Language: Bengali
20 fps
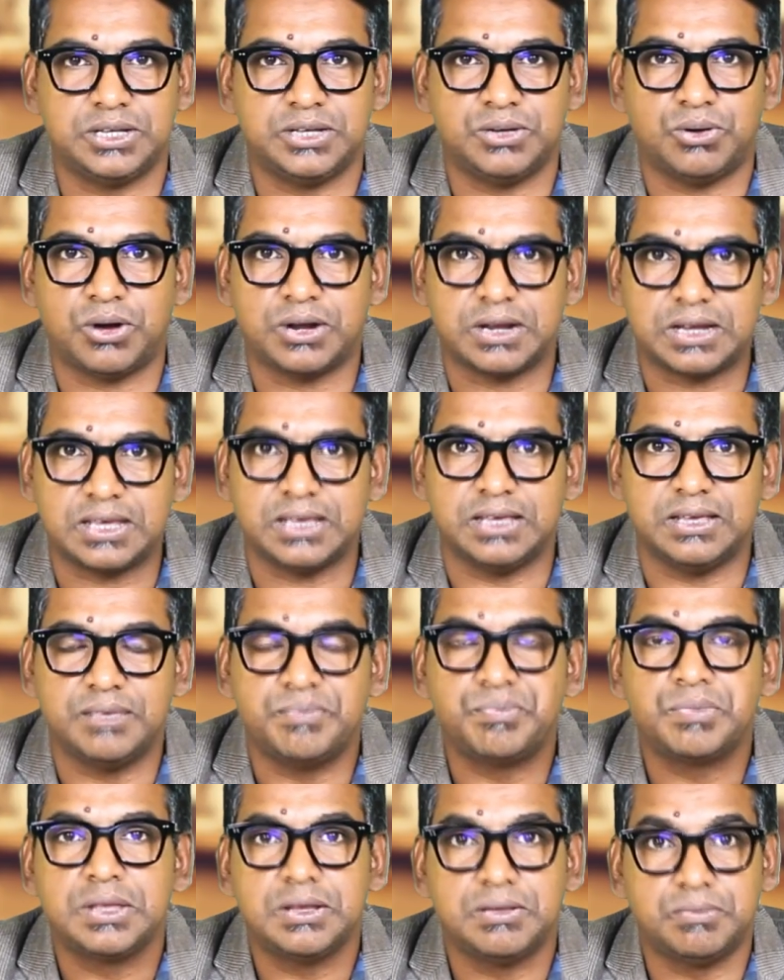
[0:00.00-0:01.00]
বলেই অনেকেই
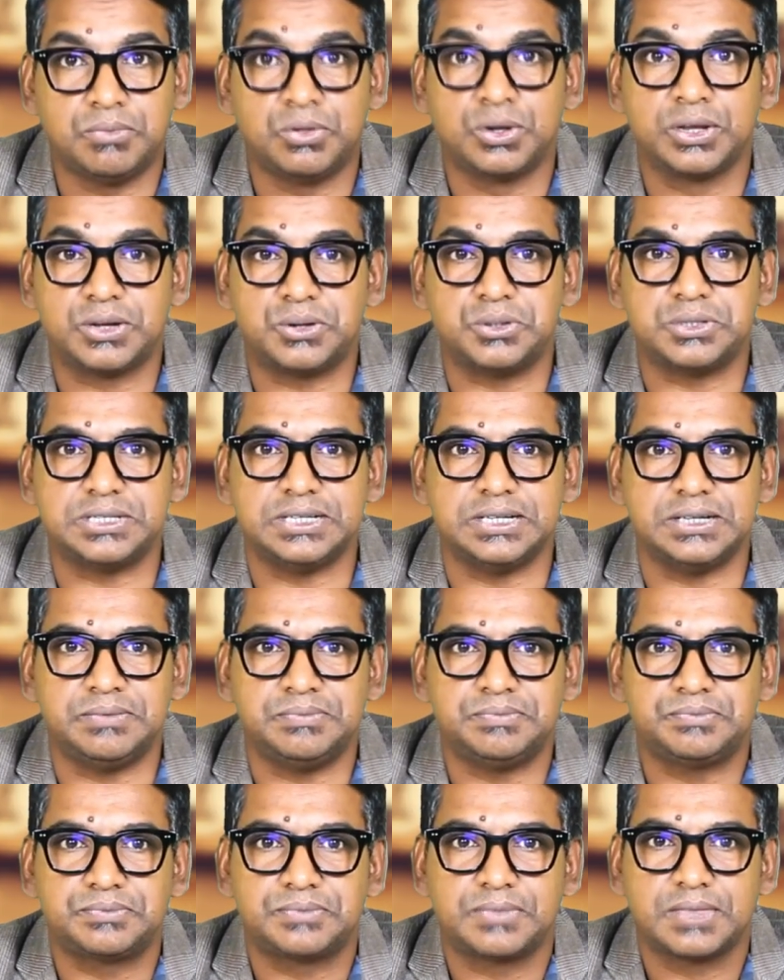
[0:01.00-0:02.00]
মনে করছেন
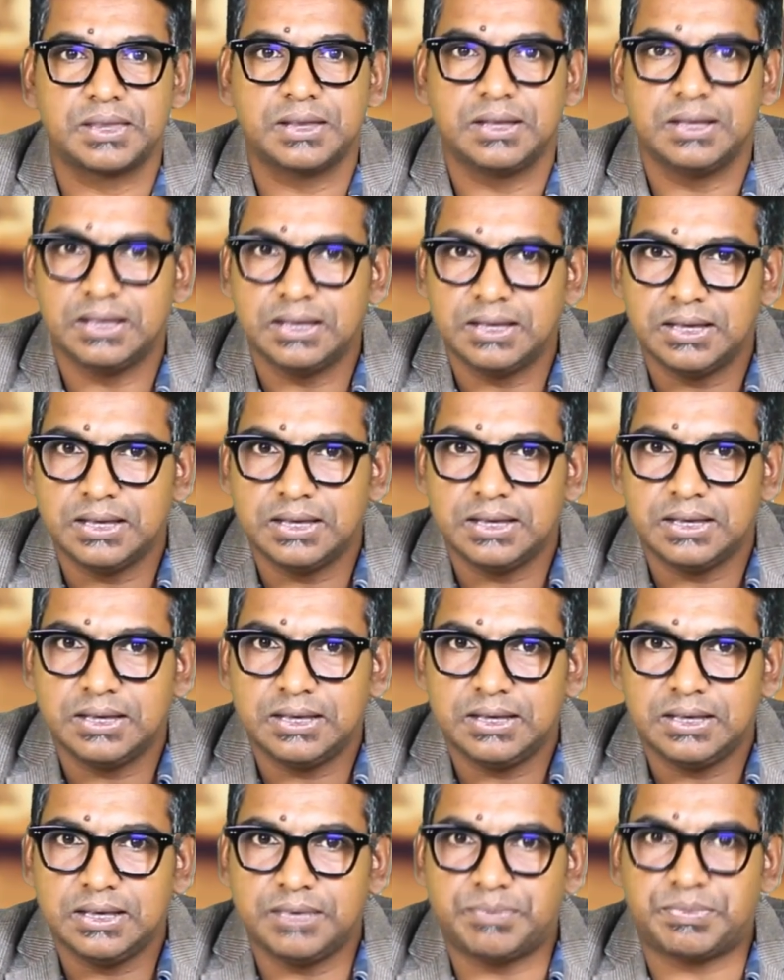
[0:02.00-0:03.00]

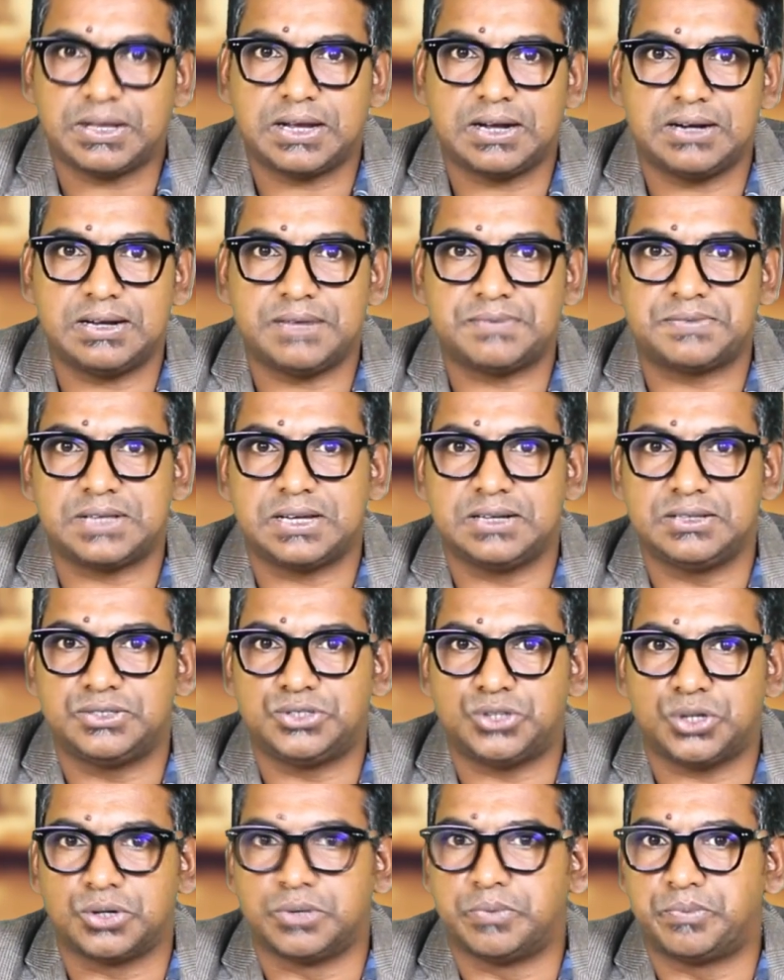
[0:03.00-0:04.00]
ইফতেকার রাফসান
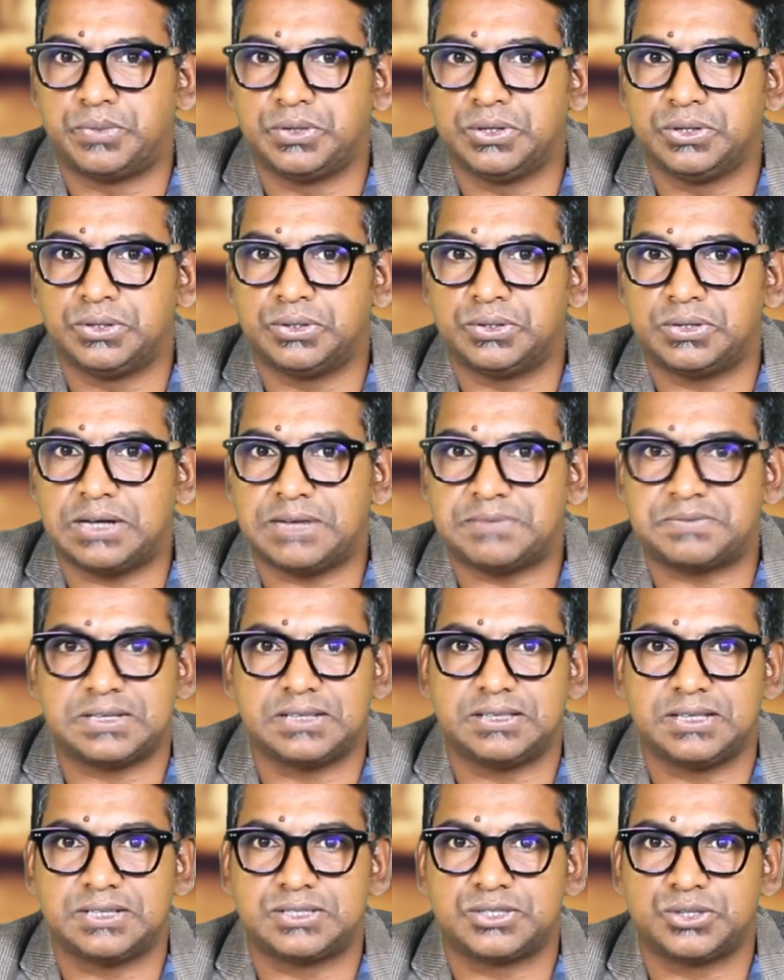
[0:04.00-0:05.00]
জনপ্রিয়
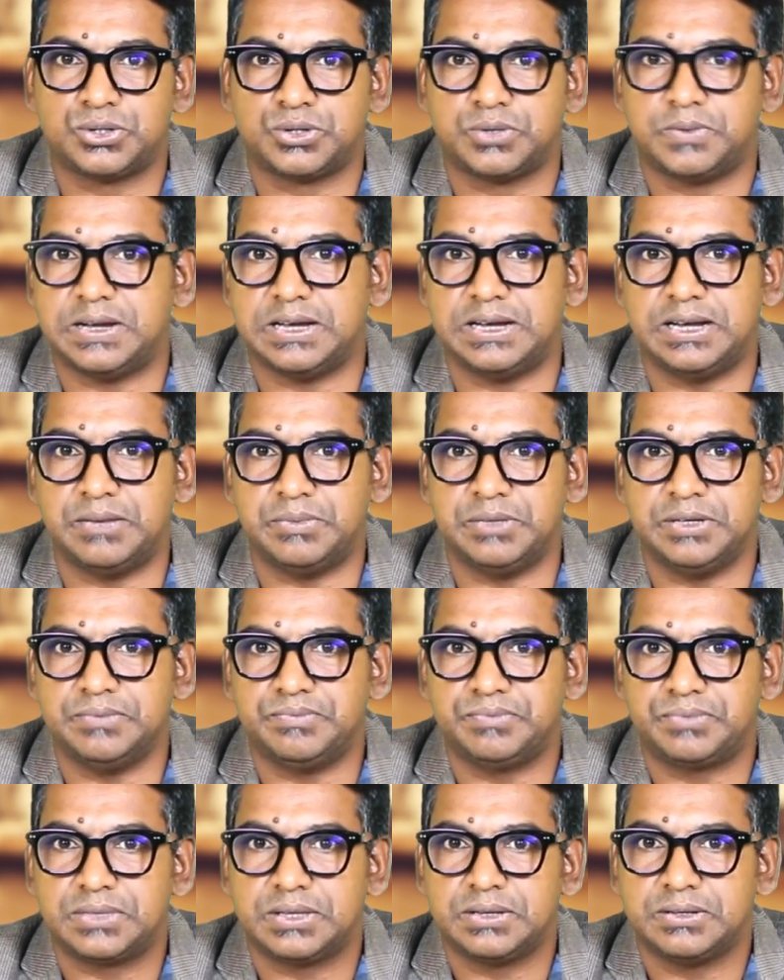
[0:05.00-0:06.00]
রাফসান দাস ছোট ভাই নামে
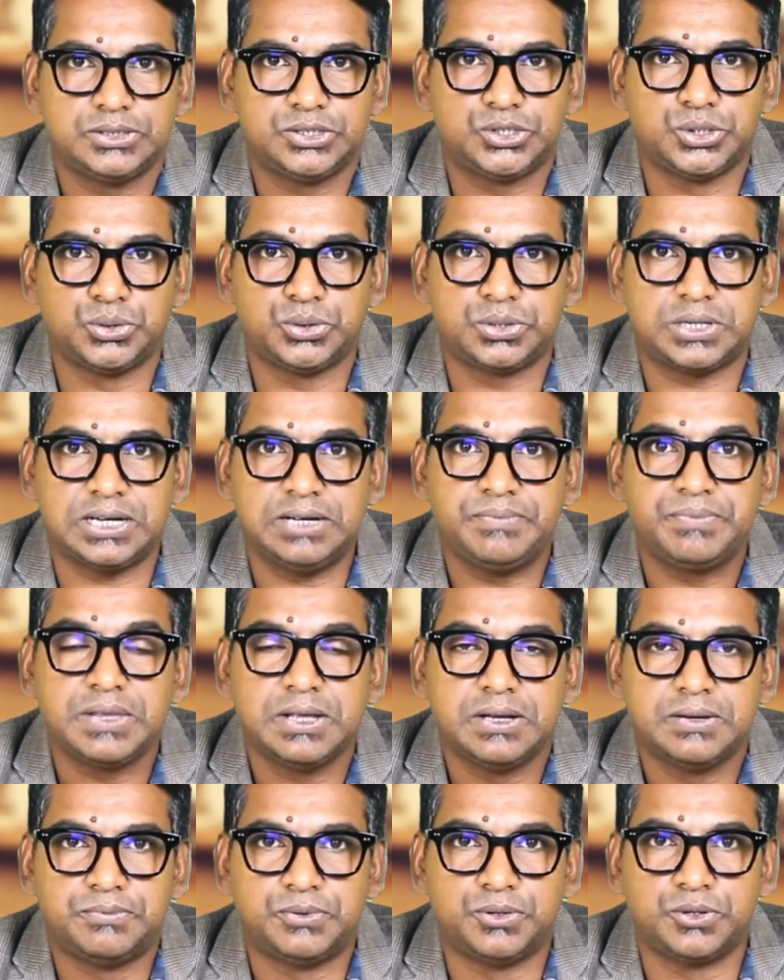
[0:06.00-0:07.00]
শুরুটা
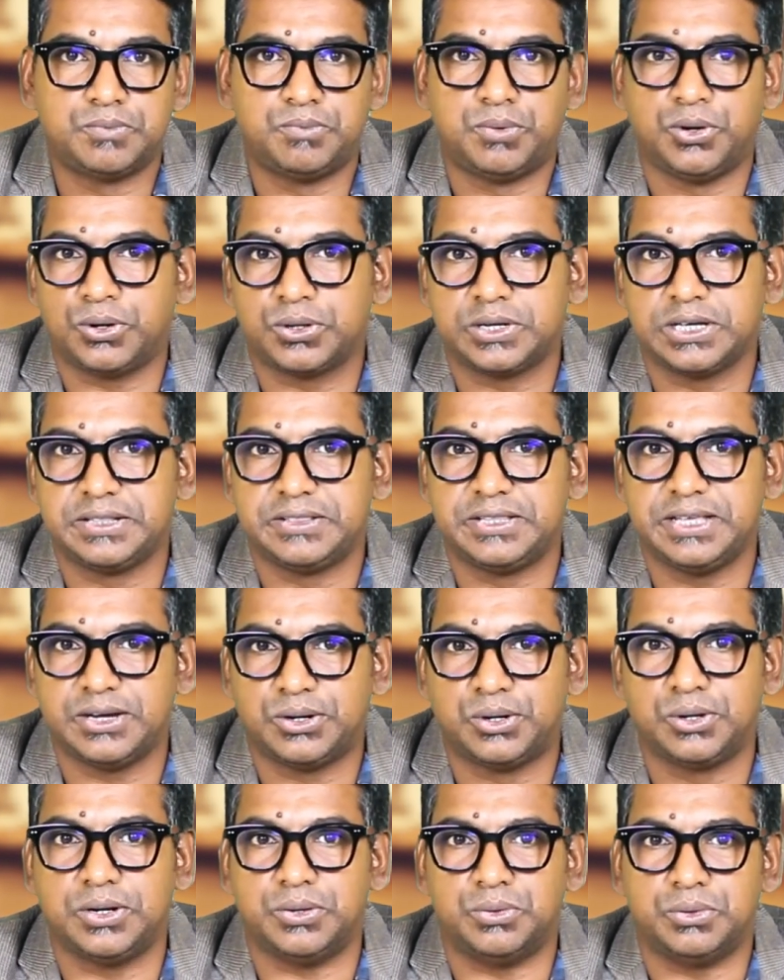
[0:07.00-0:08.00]
ফুড ব্লগিং
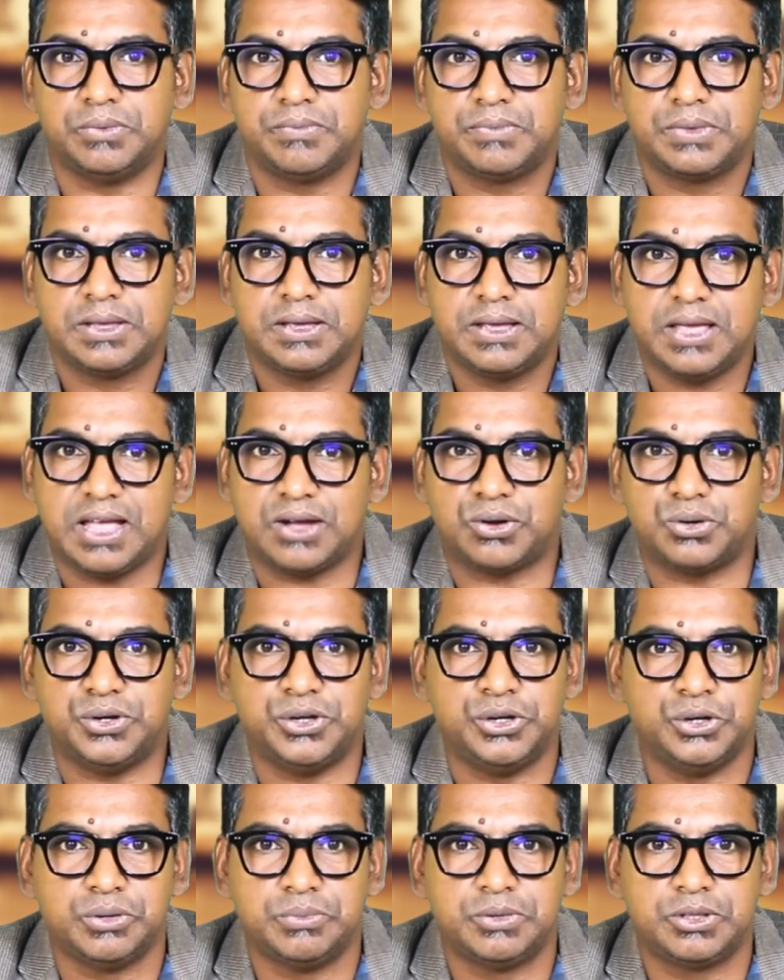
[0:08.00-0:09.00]
দিয়ে হলেও এখন
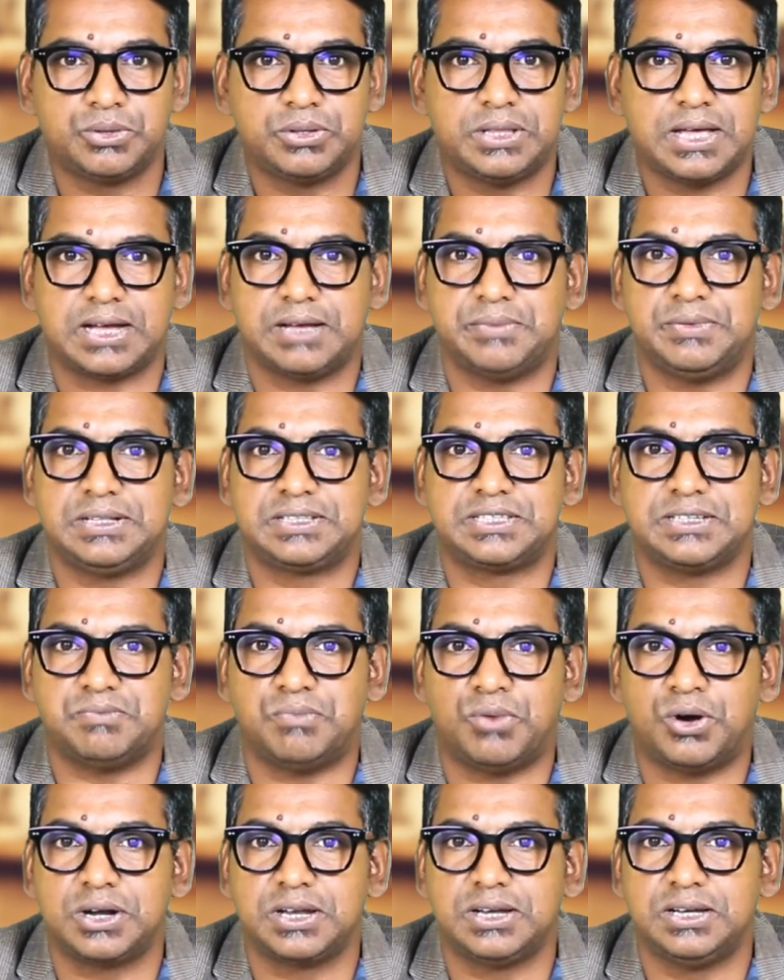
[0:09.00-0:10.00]
নিয়মিত দেখা মিলছে
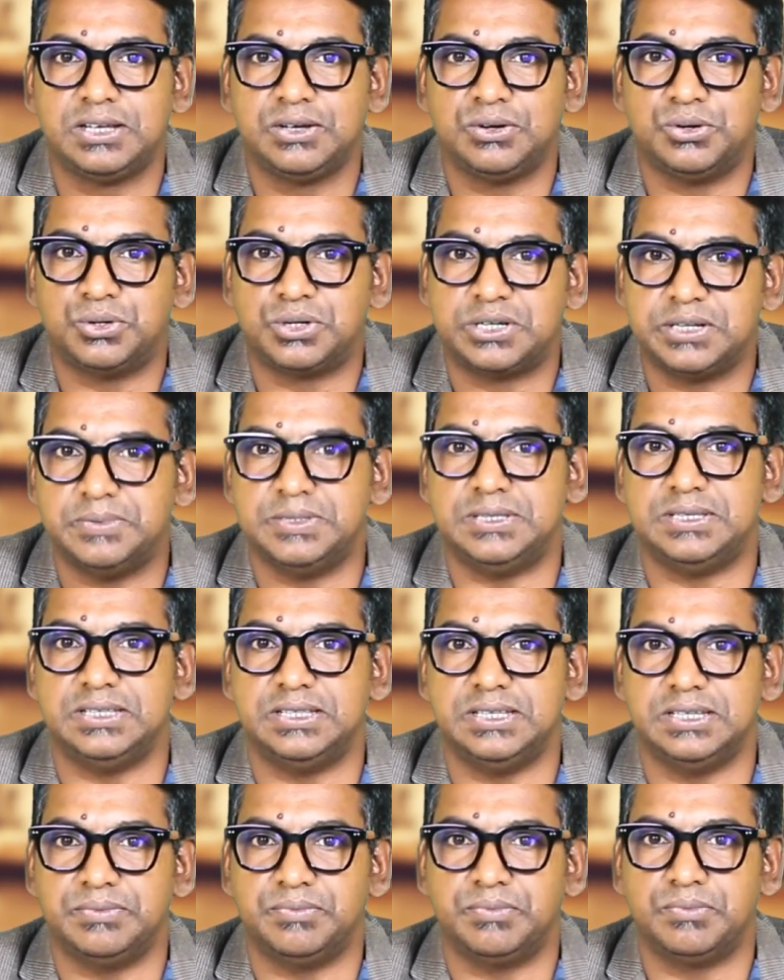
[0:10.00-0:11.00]
মডেলিং ও
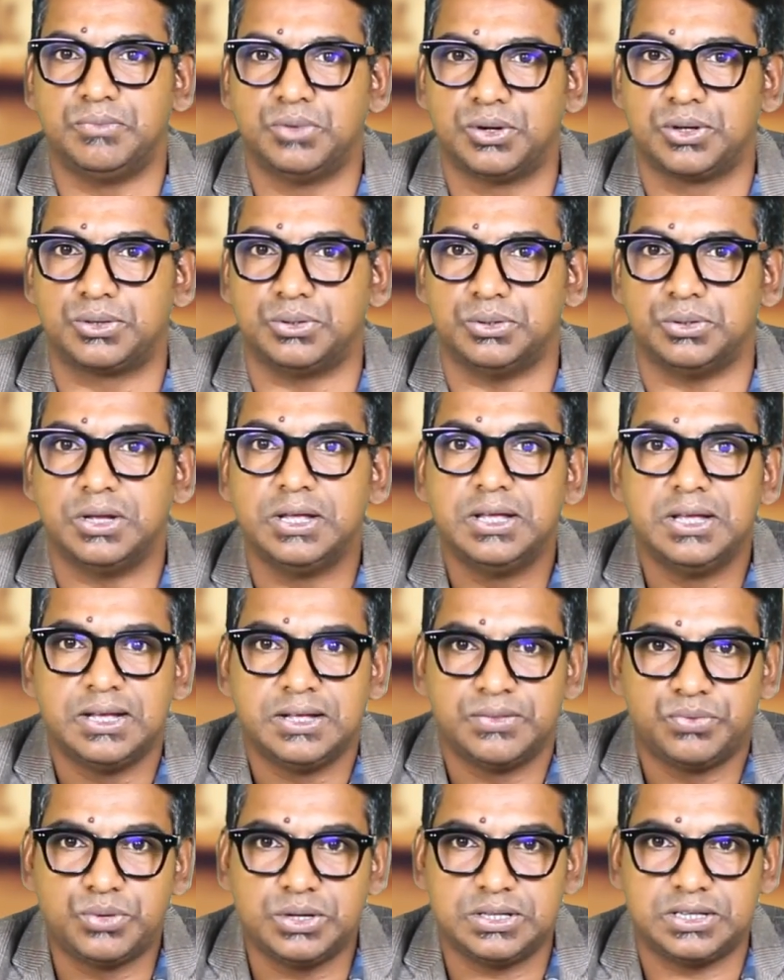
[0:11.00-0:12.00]
টিভিসিতে মূলত
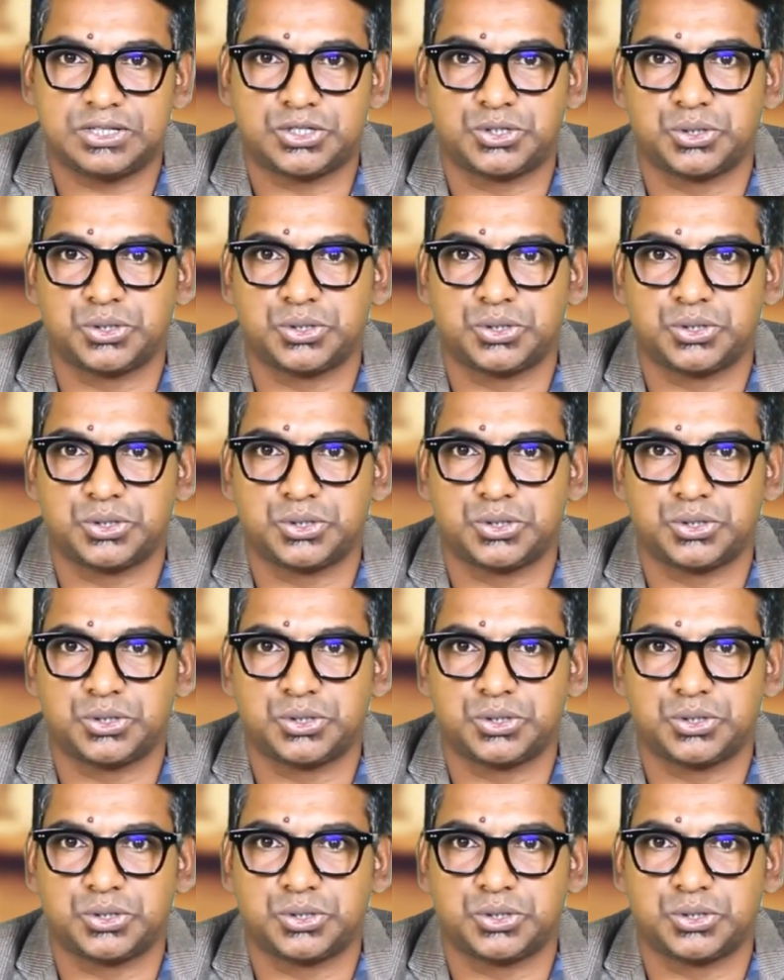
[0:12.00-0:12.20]
দু